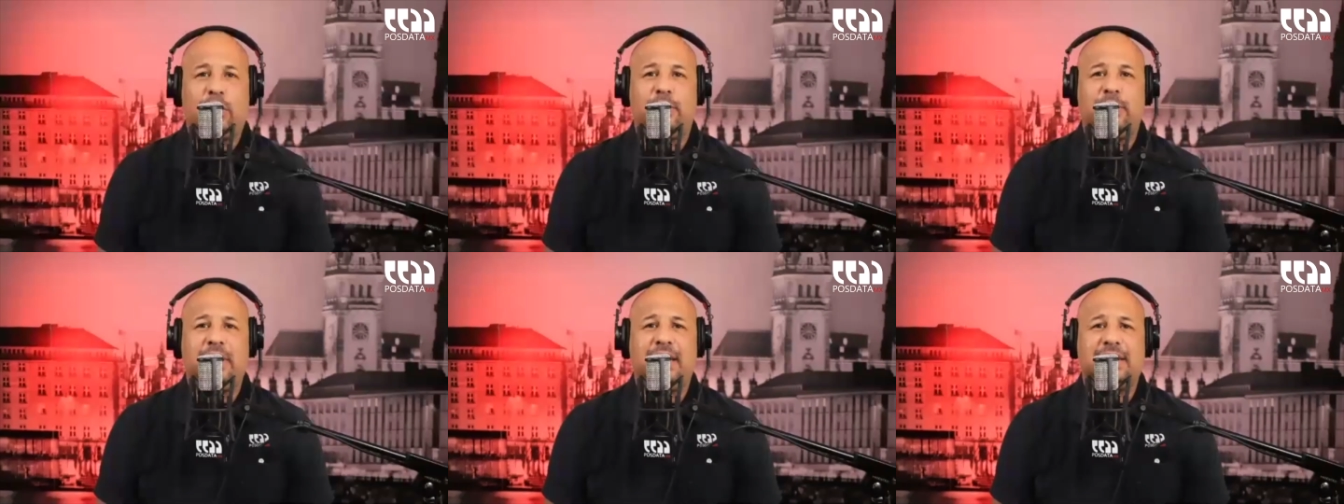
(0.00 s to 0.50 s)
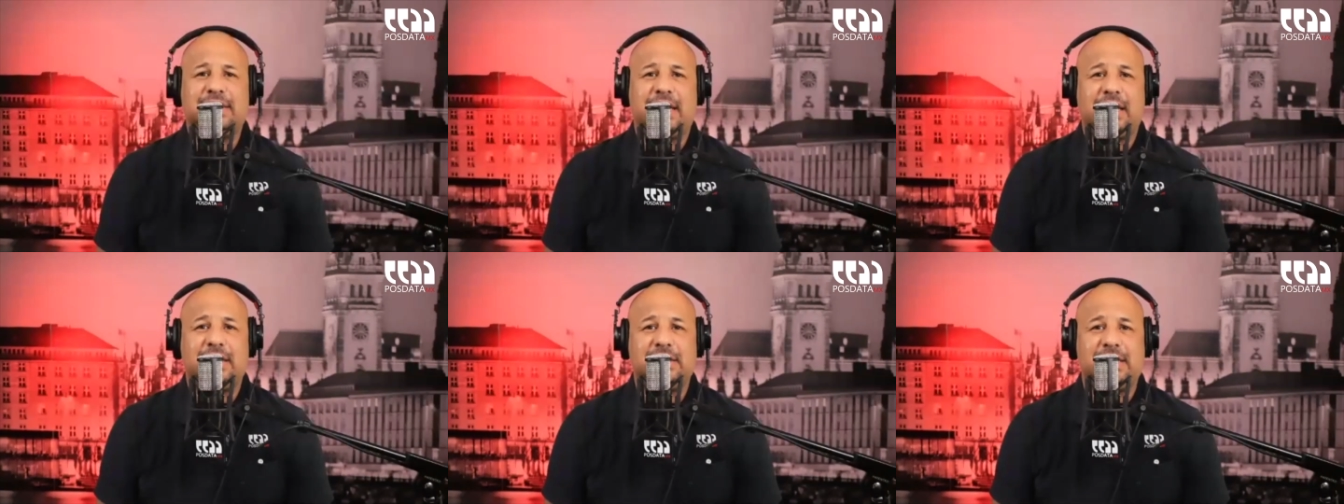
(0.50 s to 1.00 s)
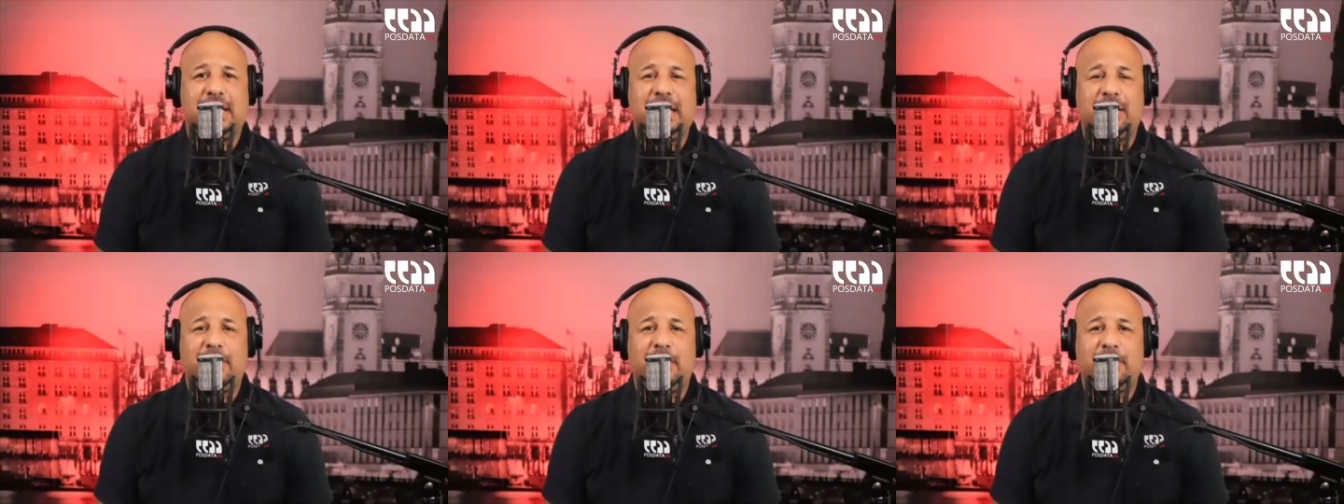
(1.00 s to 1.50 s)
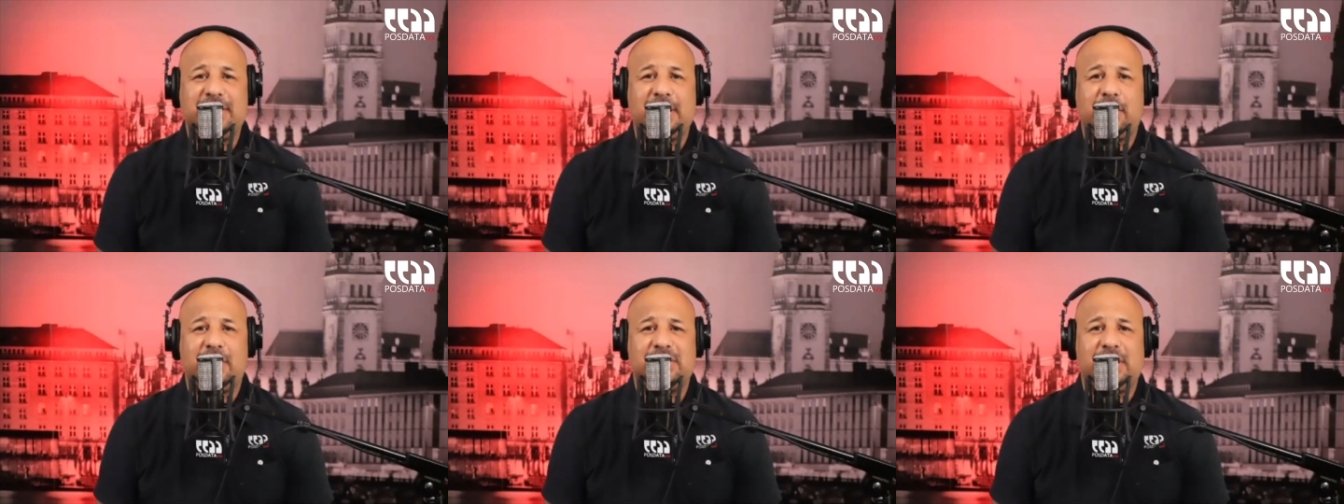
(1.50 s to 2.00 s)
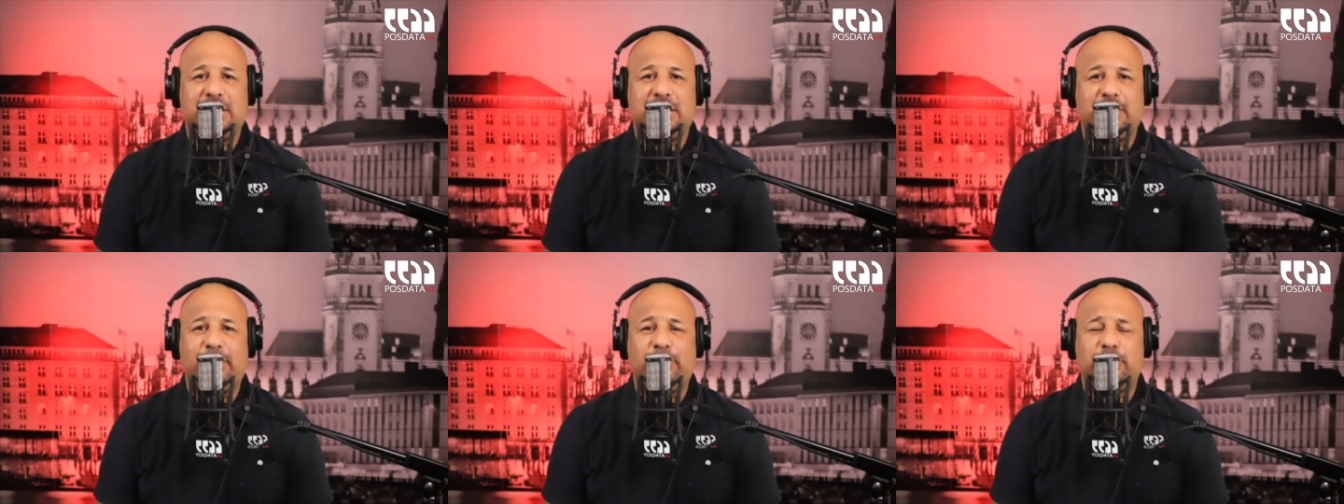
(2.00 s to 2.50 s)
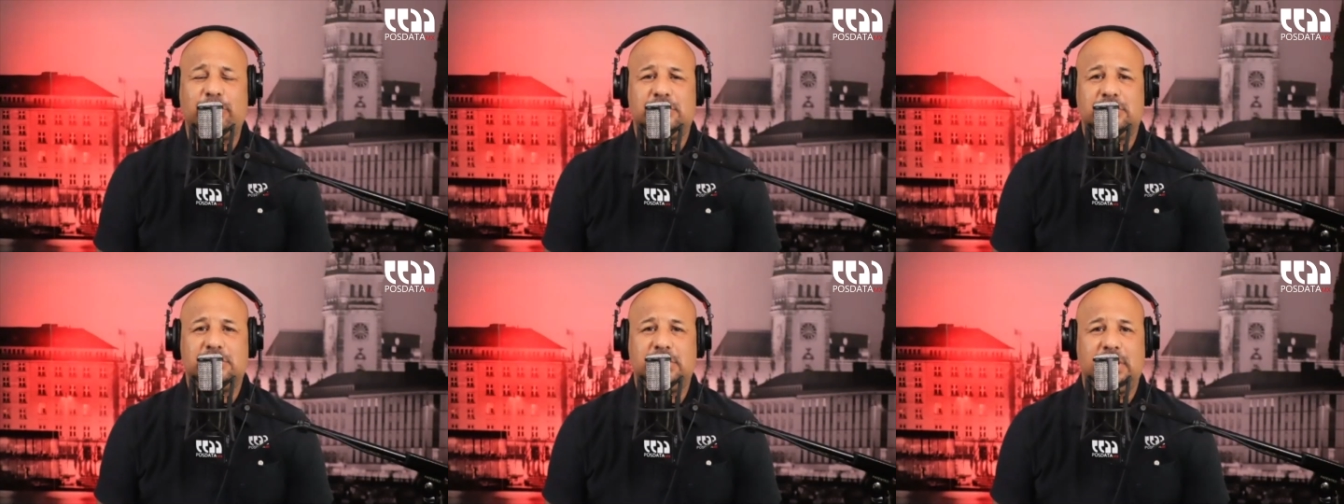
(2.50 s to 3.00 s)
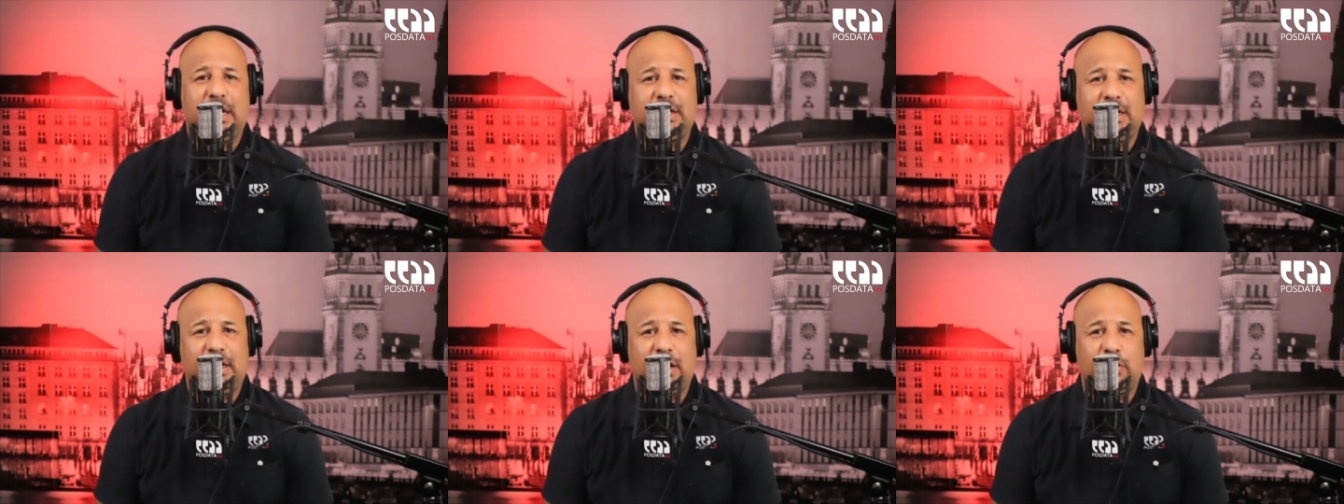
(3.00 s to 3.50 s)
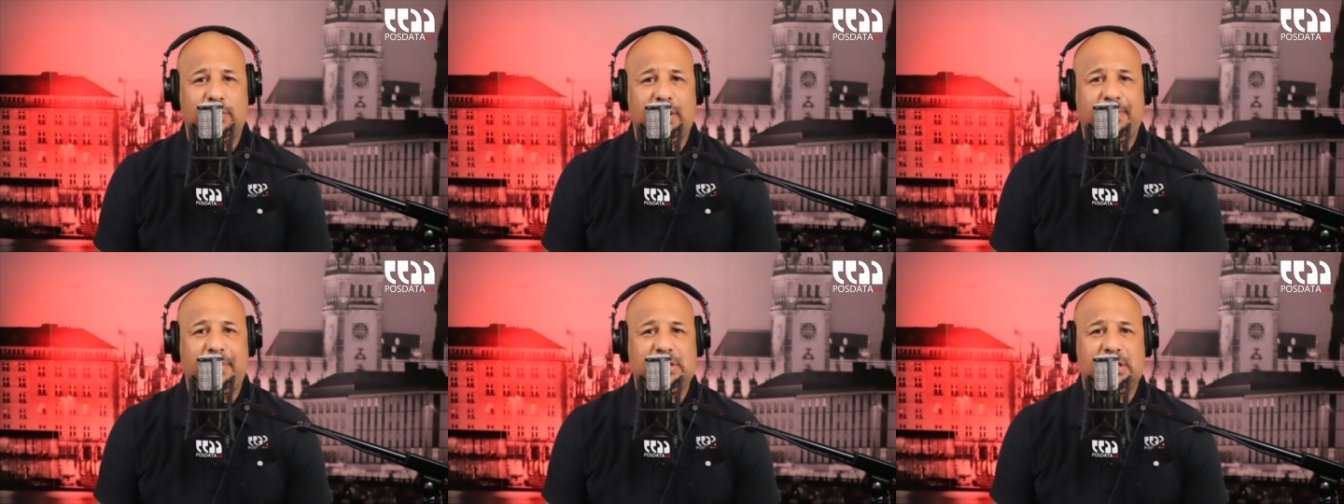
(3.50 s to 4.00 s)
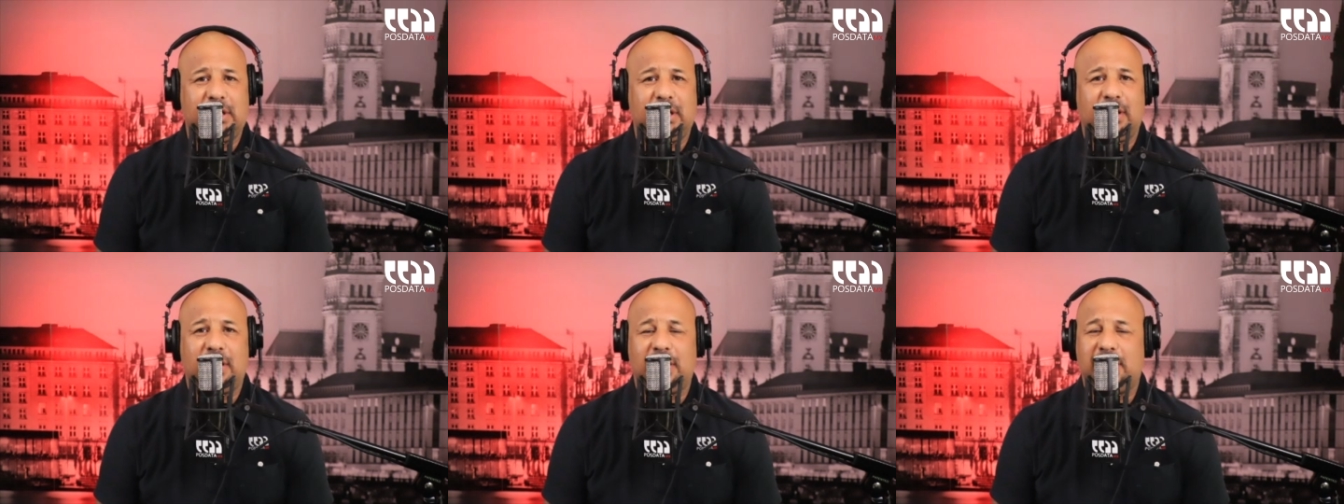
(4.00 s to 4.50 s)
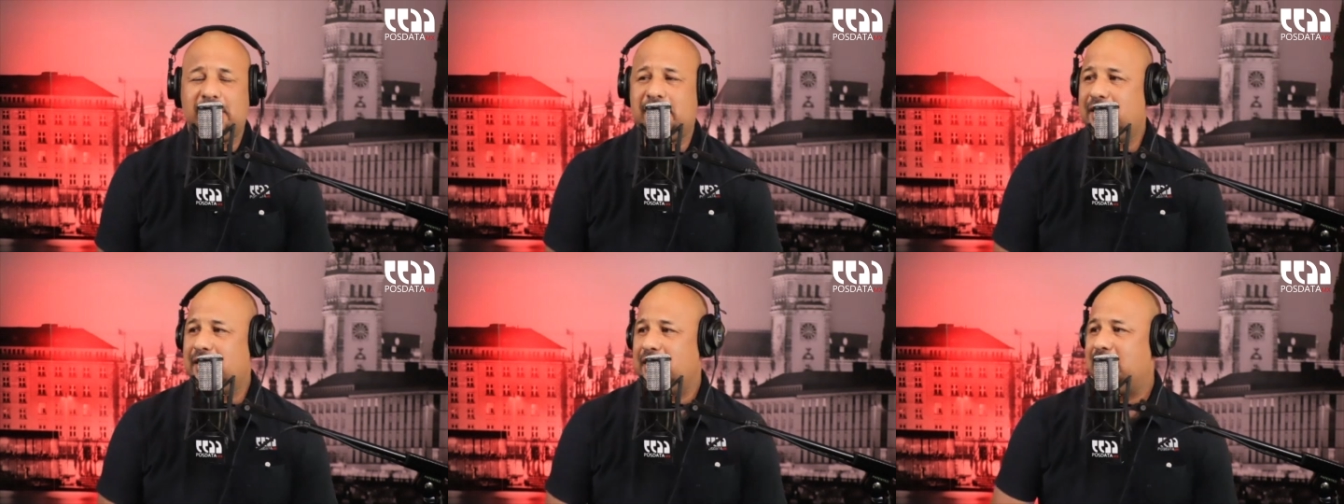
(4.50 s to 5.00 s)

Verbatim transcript: comida ya está garantizada, ya nada más me dice qué hora se la llevamos. Ya tienen la comida. Ah, bueno, a